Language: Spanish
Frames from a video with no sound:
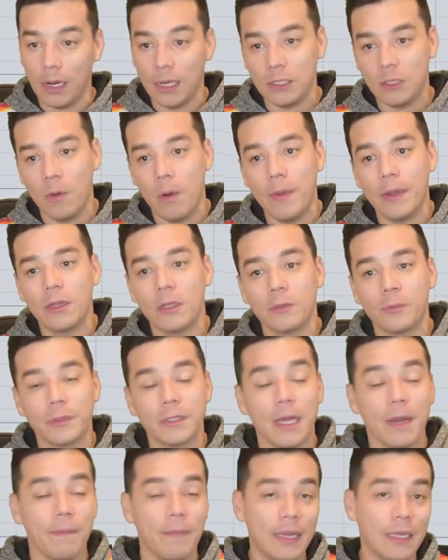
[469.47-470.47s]
En estos momentos,
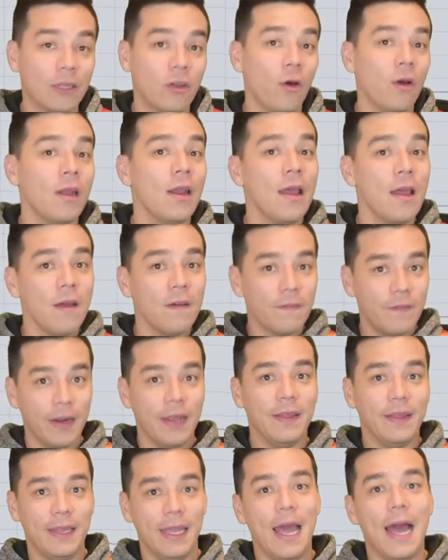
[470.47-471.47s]
pues el Bitcoin
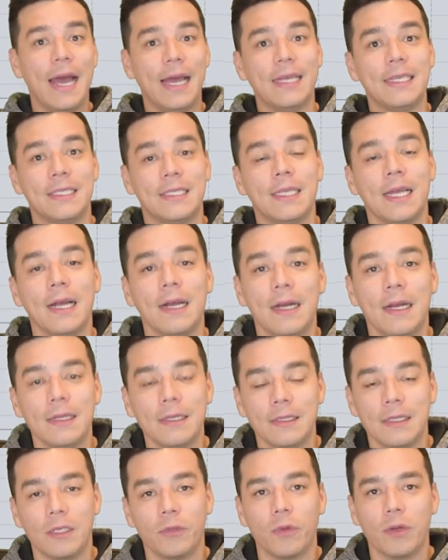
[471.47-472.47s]
frente a
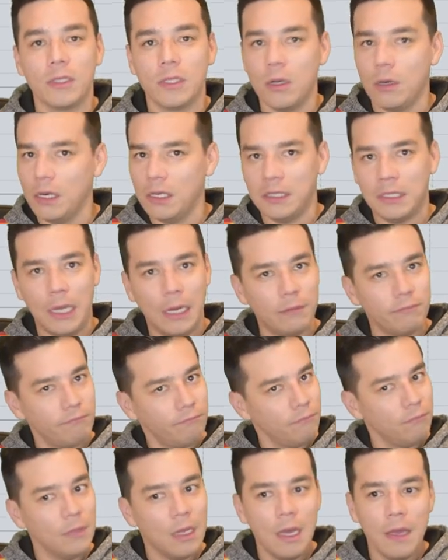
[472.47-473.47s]
esta situación
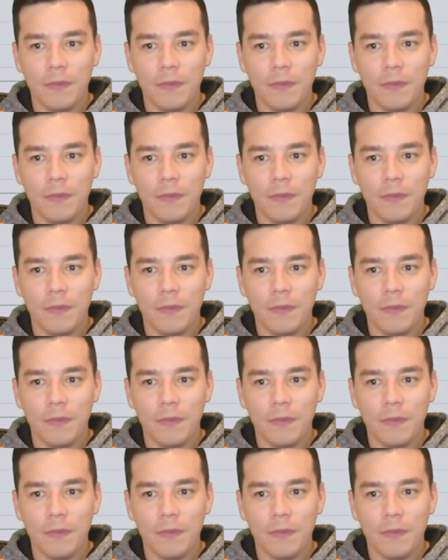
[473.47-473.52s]
está,